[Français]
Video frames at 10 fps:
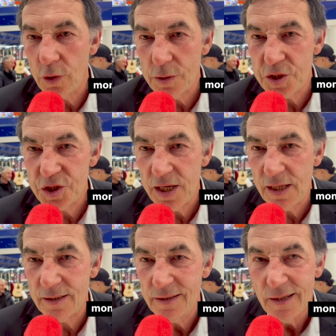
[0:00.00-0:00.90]

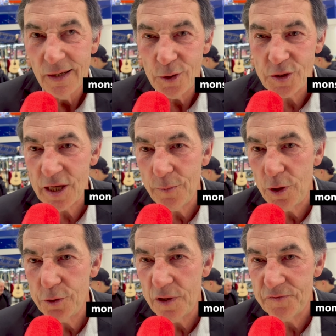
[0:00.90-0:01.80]
Michel, le
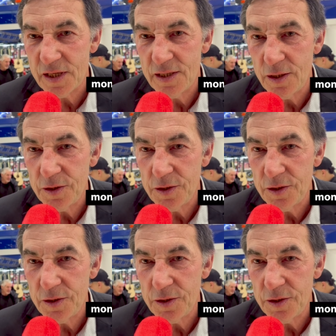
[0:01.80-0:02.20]
symbole du FC Nantes